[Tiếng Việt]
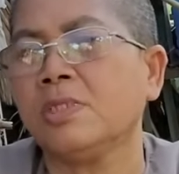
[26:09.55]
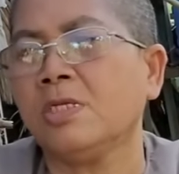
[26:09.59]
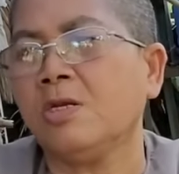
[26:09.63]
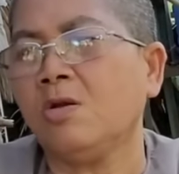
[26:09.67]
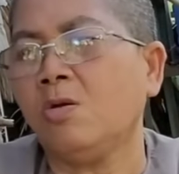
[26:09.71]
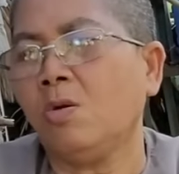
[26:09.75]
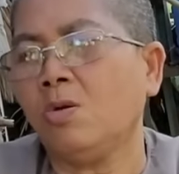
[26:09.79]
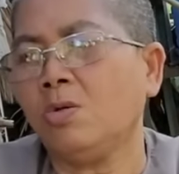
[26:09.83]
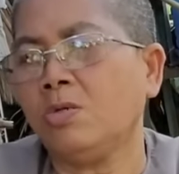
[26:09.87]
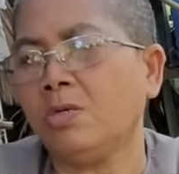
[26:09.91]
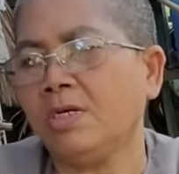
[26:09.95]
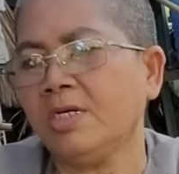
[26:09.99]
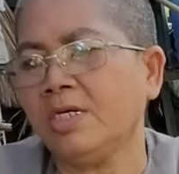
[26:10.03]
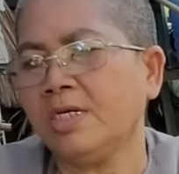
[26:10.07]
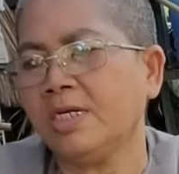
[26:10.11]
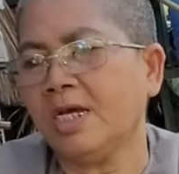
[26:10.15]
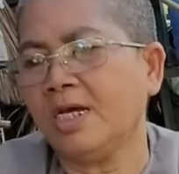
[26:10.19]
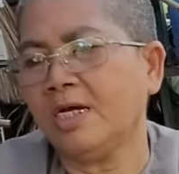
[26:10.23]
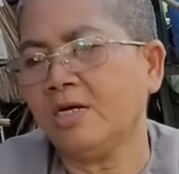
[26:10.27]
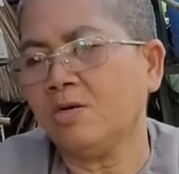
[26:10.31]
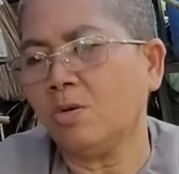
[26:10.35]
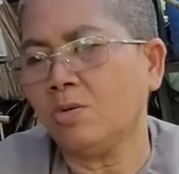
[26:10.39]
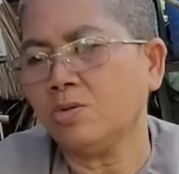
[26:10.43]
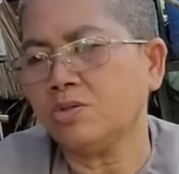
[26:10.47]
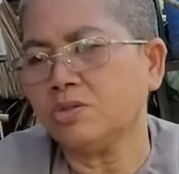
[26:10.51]
cô nói thì
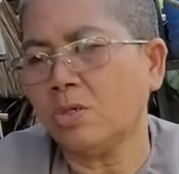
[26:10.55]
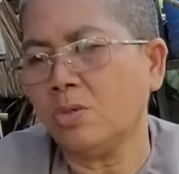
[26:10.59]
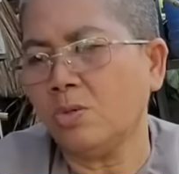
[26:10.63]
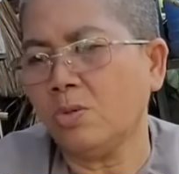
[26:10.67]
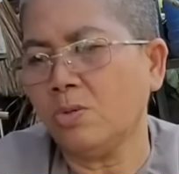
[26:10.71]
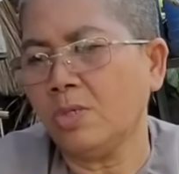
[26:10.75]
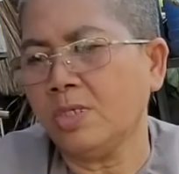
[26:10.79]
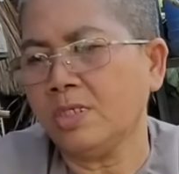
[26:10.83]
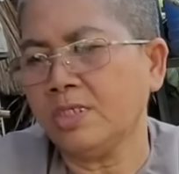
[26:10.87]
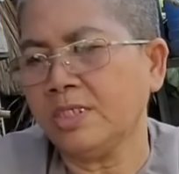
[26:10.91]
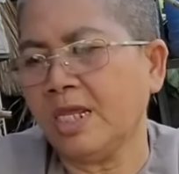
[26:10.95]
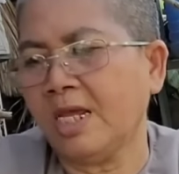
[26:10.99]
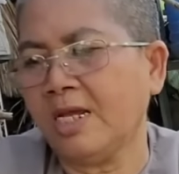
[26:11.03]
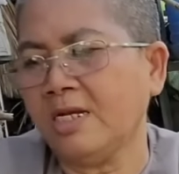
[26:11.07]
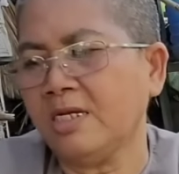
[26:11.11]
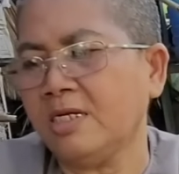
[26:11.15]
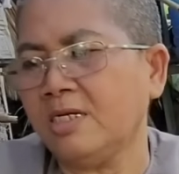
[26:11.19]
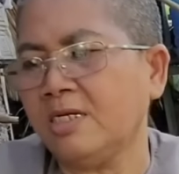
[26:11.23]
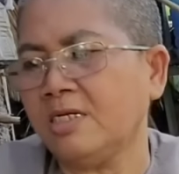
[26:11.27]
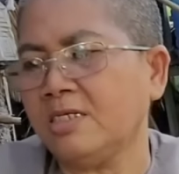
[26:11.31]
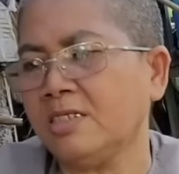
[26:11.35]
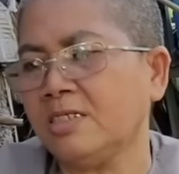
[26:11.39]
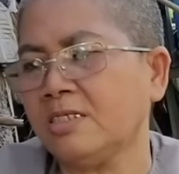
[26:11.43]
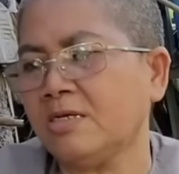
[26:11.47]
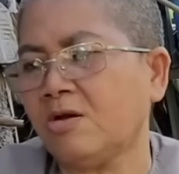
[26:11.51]
đó cô tu giái
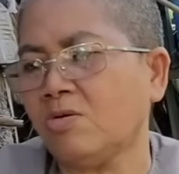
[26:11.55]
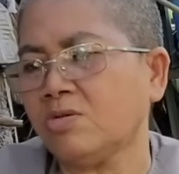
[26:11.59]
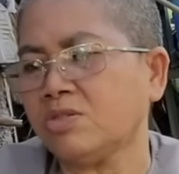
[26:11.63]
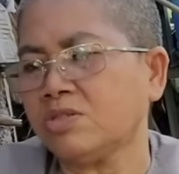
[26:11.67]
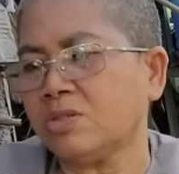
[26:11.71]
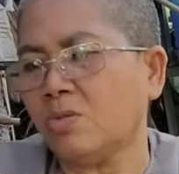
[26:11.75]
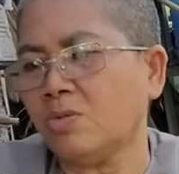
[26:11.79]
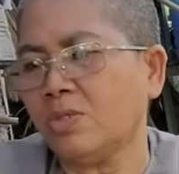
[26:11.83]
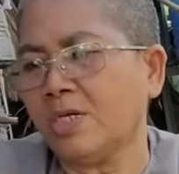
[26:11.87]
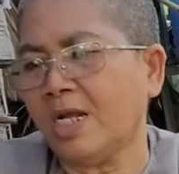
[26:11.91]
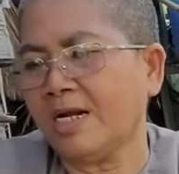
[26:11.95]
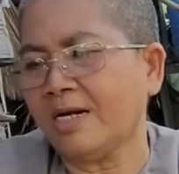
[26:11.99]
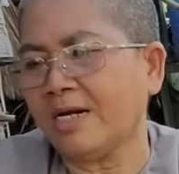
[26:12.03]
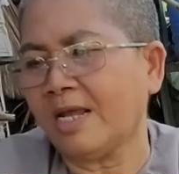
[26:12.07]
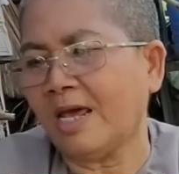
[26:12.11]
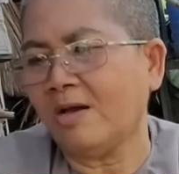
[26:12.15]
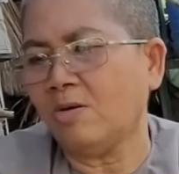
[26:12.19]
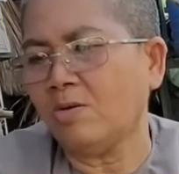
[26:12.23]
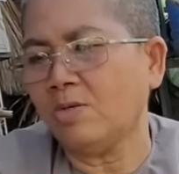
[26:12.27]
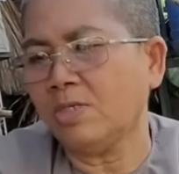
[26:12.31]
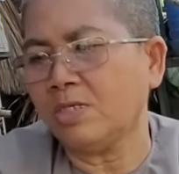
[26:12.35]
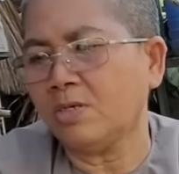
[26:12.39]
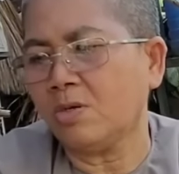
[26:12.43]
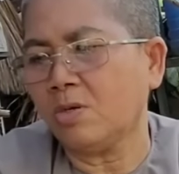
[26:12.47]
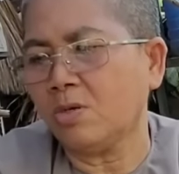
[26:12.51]
được con tu đắc
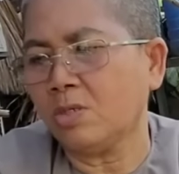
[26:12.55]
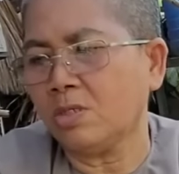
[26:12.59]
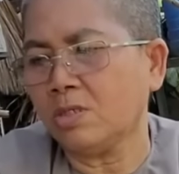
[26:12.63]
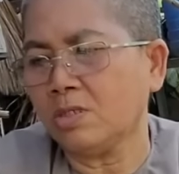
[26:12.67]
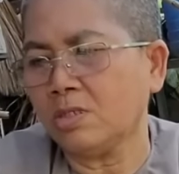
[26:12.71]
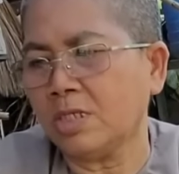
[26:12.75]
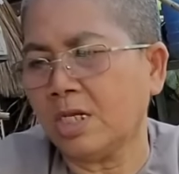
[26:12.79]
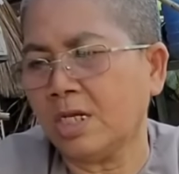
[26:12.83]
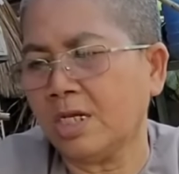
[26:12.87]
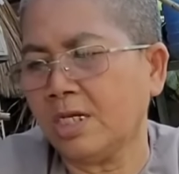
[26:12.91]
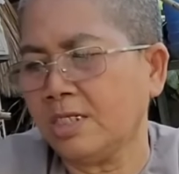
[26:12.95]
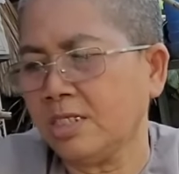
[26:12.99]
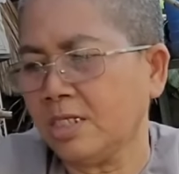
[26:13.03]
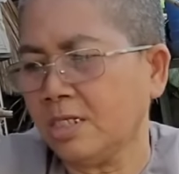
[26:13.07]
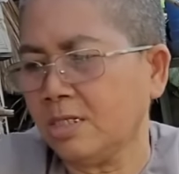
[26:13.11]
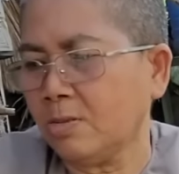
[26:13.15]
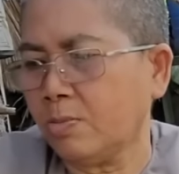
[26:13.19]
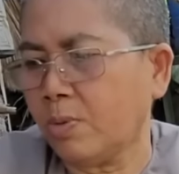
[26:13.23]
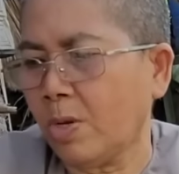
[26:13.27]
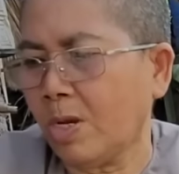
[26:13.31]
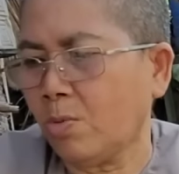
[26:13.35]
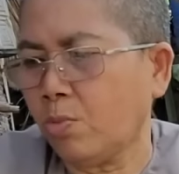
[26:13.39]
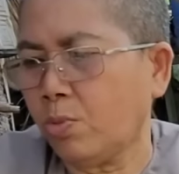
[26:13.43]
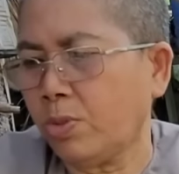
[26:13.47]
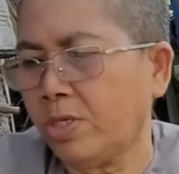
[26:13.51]
đạo thì con để
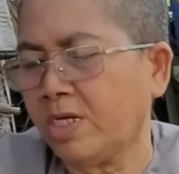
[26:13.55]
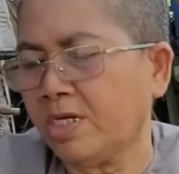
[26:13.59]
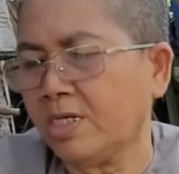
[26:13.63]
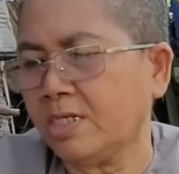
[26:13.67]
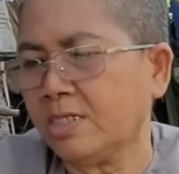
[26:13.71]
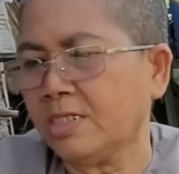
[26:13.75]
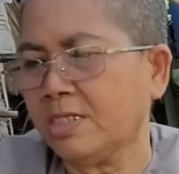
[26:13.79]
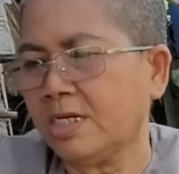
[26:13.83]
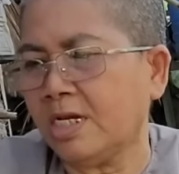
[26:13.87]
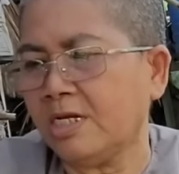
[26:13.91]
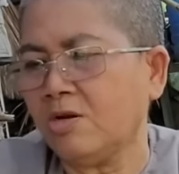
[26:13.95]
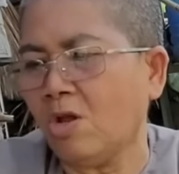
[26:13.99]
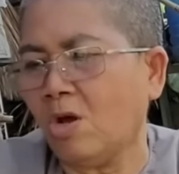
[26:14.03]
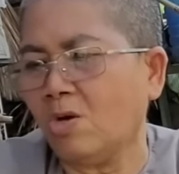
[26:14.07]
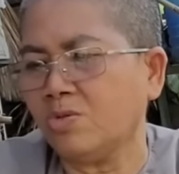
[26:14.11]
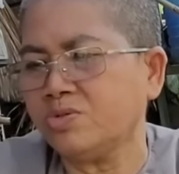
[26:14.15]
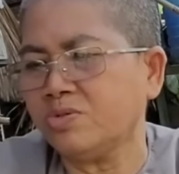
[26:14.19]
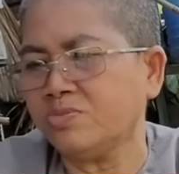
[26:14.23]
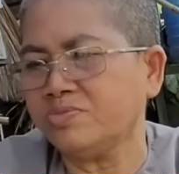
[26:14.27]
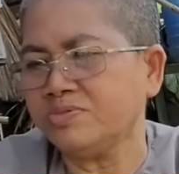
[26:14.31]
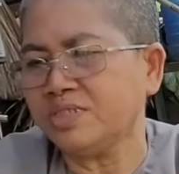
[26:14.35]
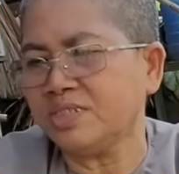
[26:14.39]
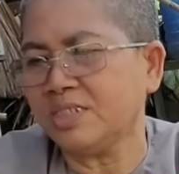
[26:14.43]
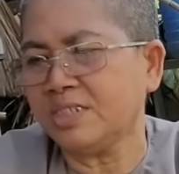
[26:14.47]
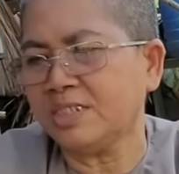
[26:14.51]
phát nguyện để độ
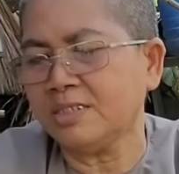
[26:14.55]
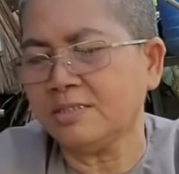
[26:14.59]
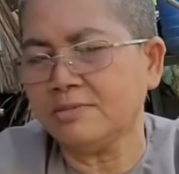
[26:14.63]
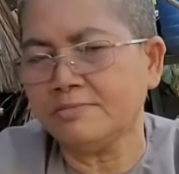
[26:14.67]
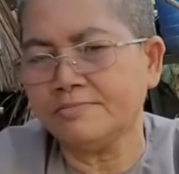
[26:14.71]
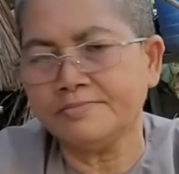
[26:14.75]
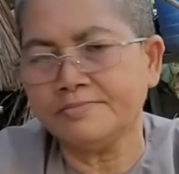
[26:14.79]
chúng sinh